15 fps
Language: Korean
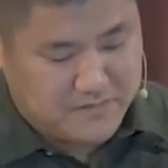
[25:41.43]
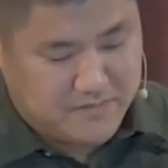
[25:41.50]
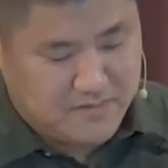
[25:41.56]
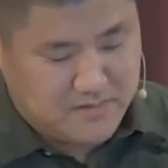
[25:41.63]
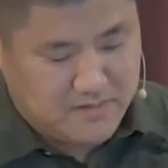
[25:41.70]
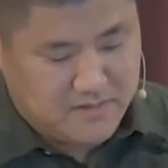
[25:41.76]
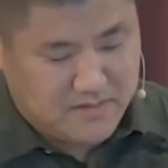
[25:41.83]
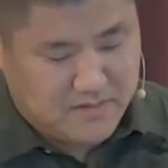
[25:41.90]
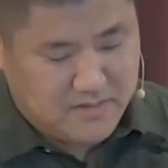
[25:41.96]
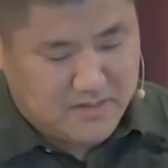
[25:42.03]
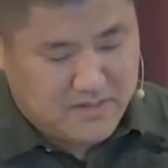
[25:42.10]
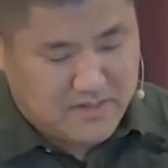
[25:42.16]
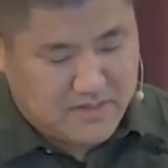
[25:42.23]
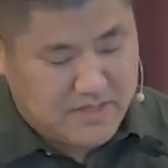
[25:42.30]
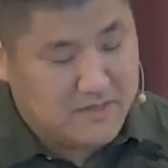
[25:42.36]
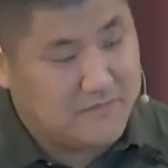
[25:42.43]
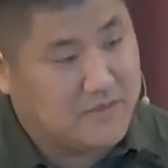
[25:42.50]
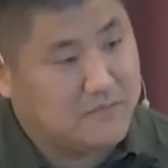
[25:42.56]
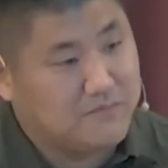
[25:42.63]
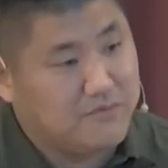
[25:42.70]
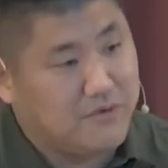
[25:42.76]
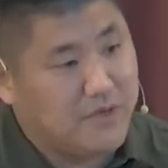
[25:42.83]
그러나
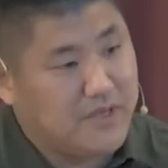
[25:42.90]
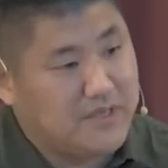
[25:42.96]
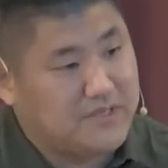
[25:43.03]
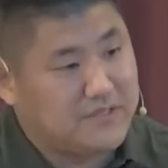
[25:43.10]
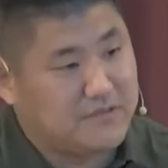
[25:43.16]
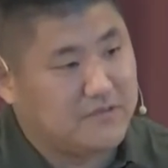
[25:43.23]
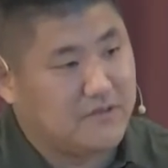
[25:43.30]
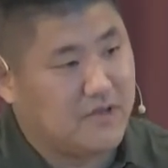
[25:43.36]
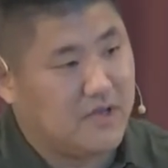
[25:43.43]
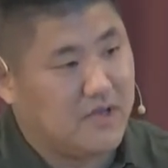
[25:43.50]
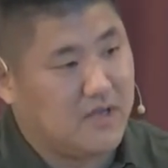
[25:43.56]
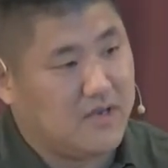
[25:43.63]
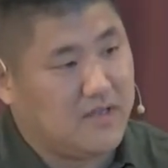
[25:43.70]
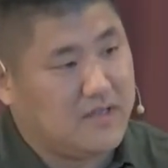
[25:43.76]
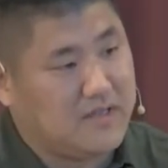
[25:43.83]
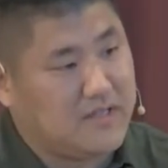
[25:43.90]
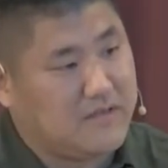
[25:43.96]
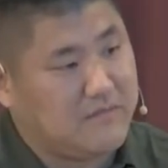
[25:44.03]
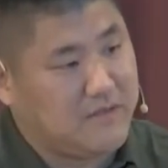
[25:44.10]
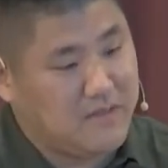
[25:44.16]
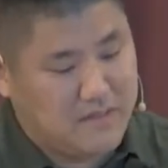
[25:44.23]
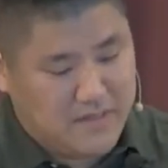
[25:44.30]
기도할 때
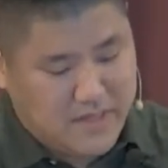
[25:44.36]
다윗이